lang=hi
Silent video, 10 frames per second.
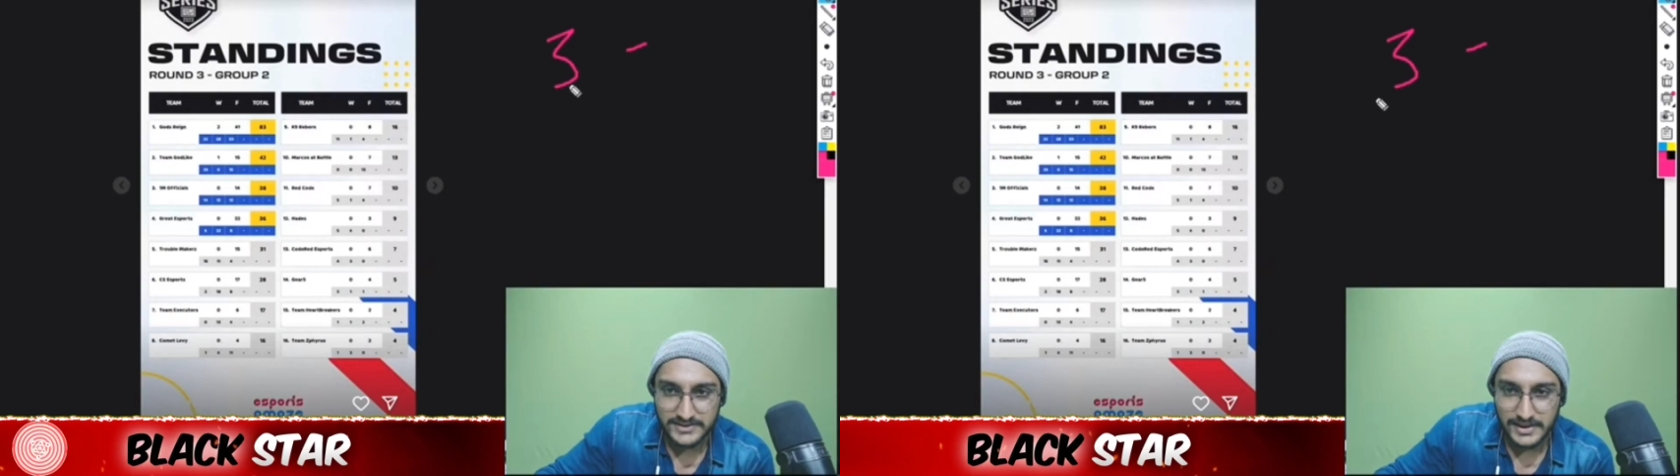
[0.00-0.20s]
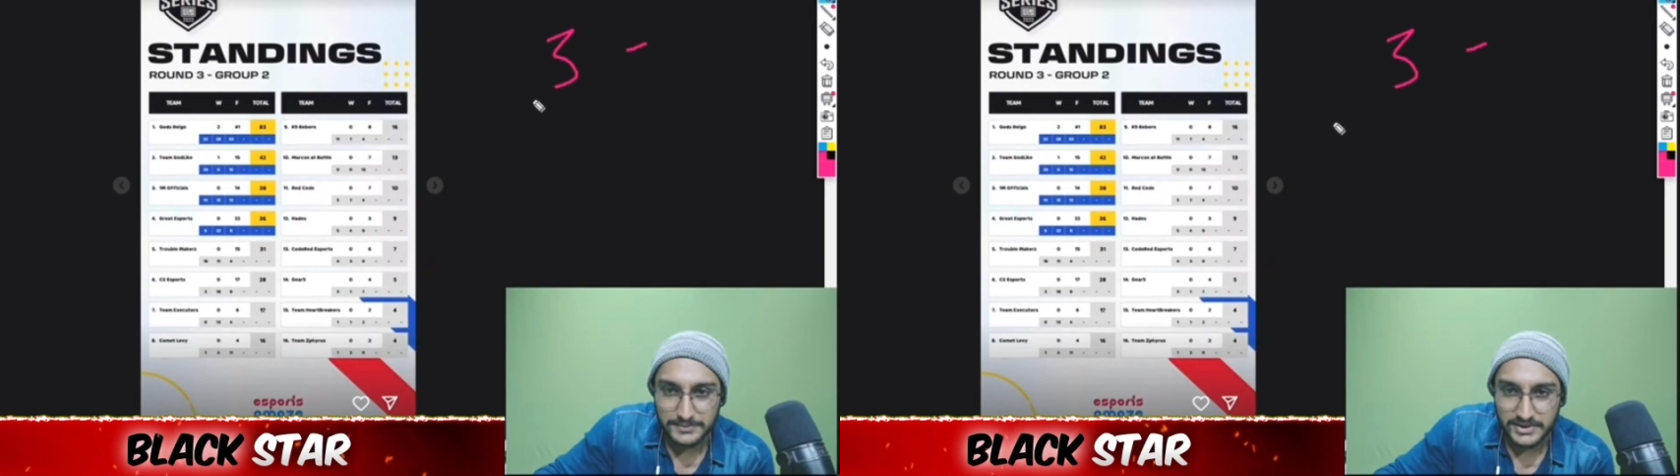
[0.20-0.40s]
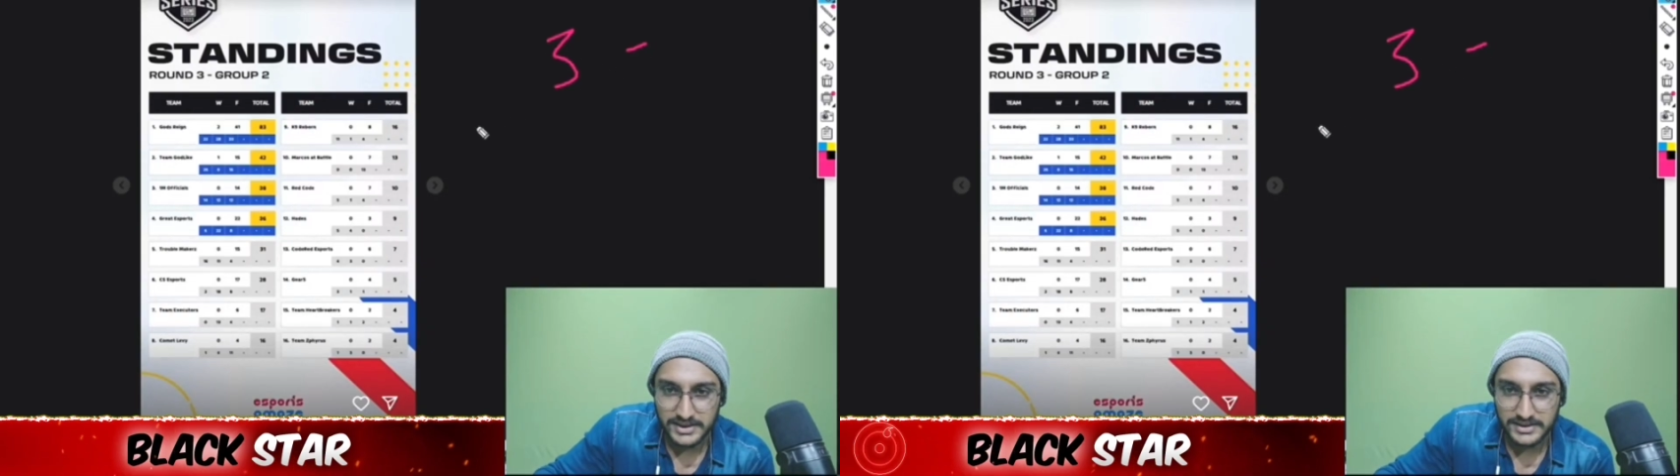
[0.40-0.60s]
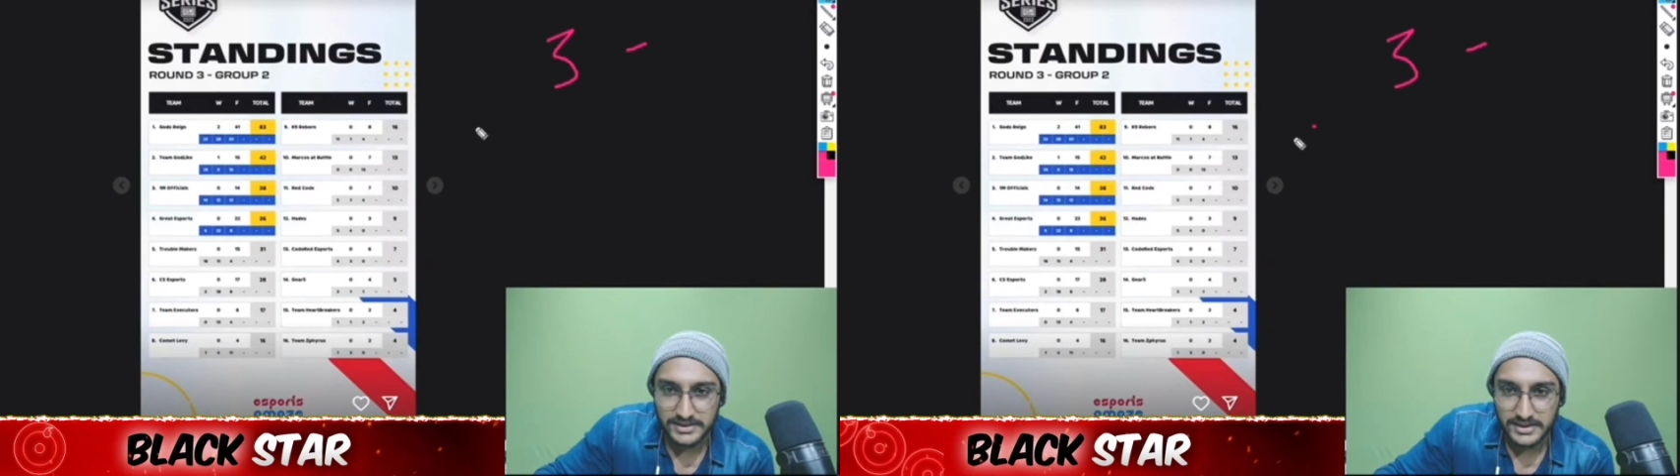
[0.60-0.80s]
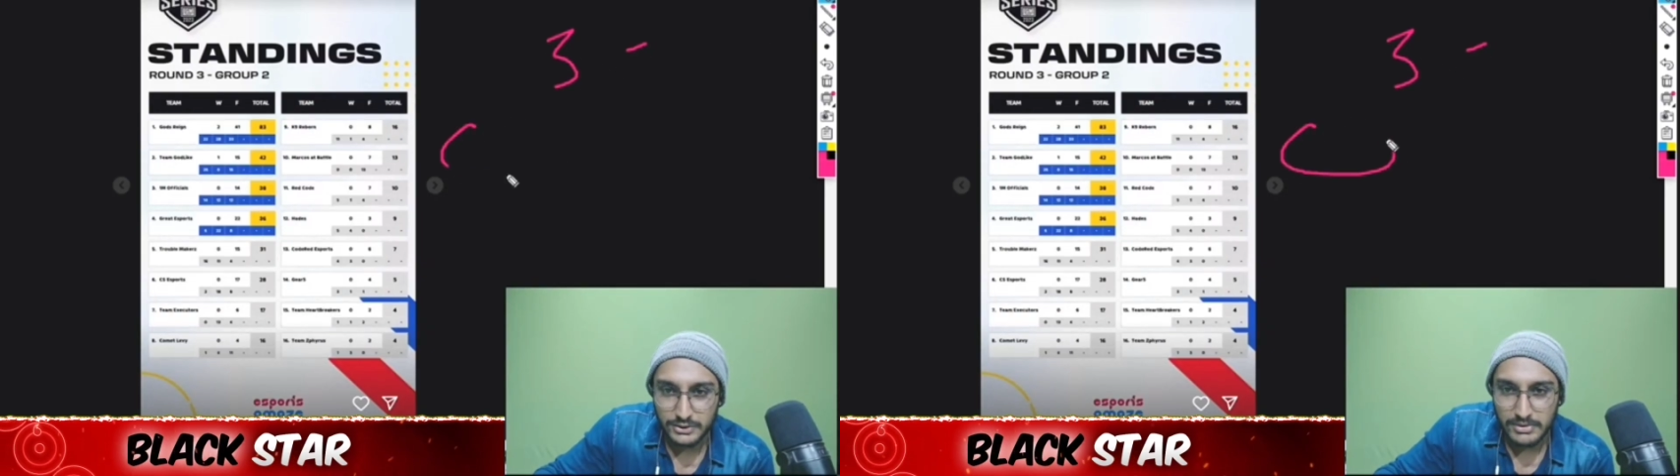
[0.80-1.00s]
मेरे हिसाब से
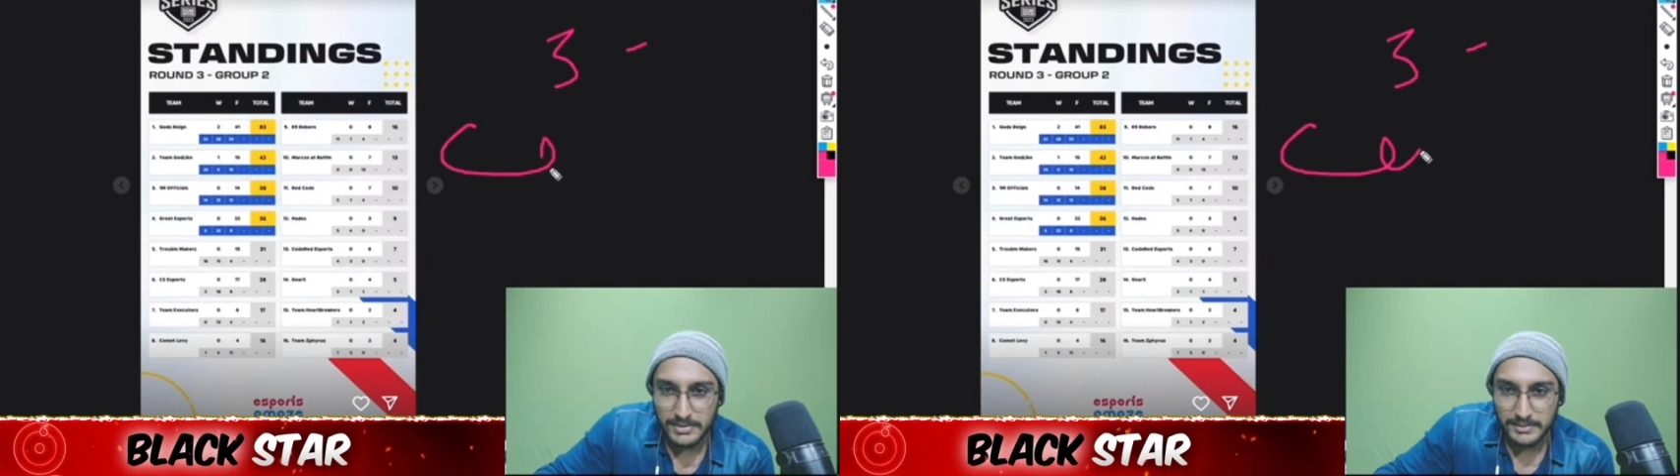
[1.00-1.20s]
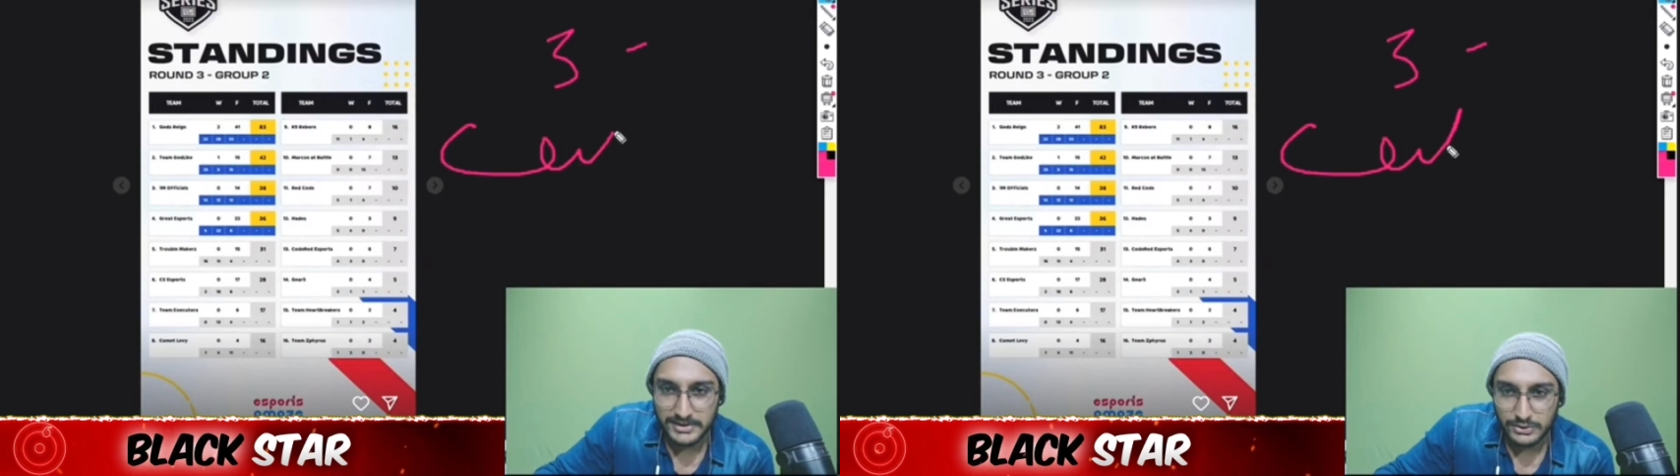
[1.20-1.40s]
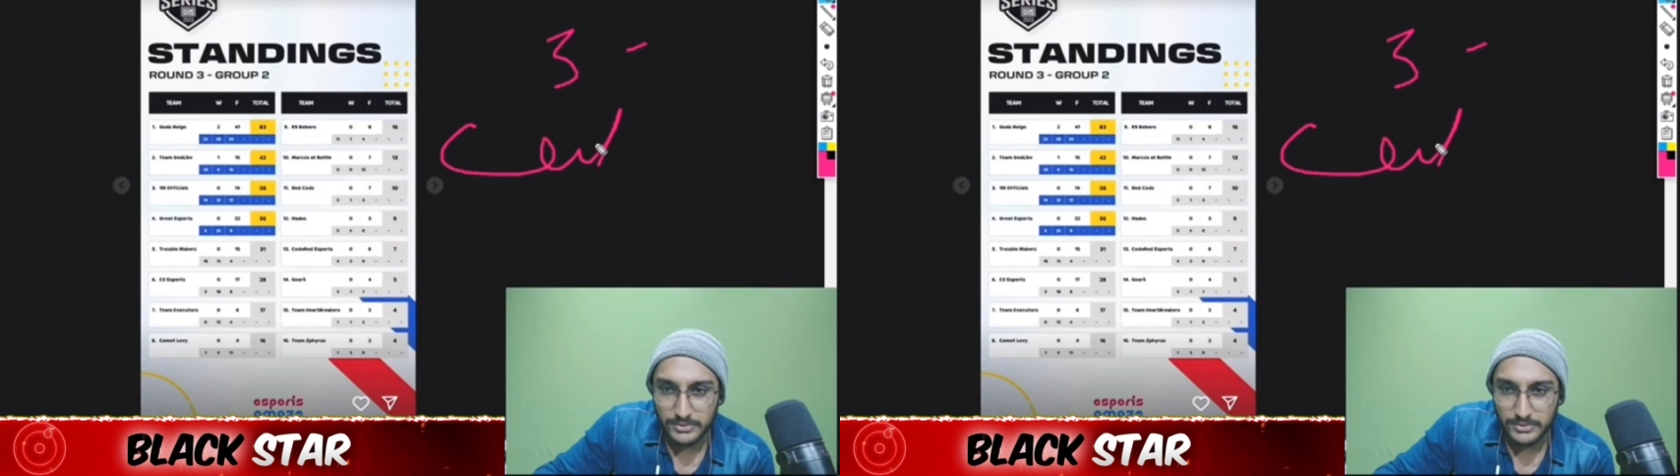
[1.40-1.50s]
तू अपना बताओ